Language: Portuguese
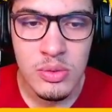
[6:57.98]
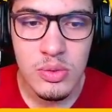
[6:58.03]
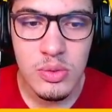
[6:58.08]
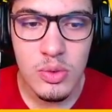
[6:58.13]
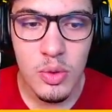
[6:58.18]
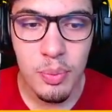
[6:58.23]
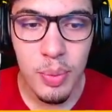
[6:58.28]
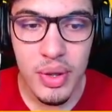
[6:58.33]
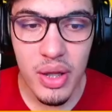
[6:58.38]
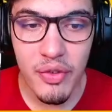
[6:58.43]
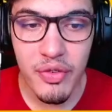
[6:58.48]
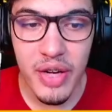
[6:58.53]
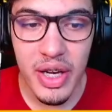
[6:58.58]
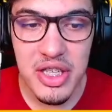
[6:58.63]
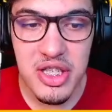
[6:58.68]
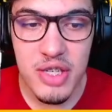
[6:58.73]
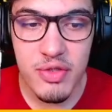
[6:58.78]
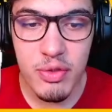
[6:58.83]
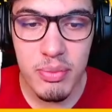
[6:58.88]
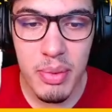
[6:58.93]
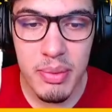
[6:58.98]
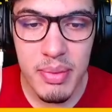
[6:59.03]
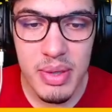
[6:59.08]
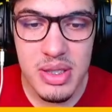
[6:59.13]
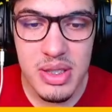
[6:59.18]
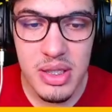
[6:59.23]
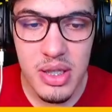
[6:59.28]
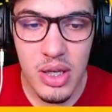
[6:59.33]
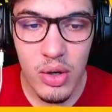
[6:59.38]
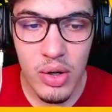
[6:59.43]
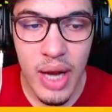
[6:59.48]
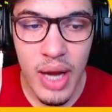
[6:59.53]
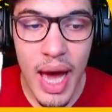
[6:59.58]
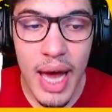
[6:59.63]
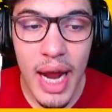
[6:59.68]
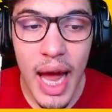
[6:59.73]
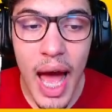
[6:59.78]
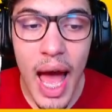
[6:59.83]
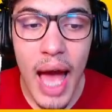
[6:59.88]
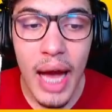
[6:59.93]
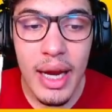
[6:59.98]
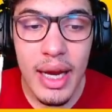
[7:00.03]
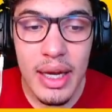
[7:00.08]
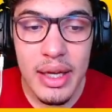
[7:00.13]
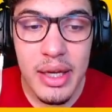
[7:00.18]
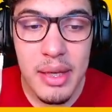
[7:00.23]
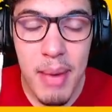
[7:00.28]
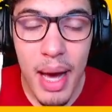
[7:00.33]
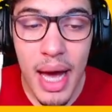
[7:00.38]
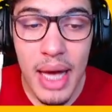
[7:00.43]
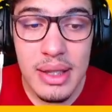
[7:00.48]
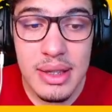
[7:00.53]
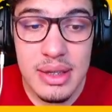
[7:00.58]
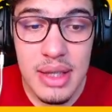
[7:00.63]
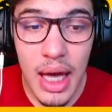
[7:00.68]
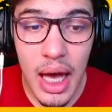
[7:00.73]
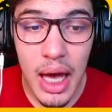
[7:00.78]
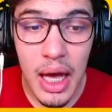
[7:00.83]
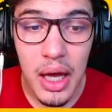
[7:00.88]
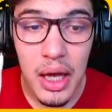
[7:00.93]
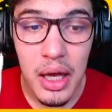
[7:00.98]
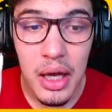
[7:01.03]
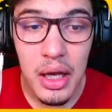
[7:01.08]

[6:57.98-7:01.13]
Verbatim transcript: O portal fica ativo mesmo assim. Caraca, que massa!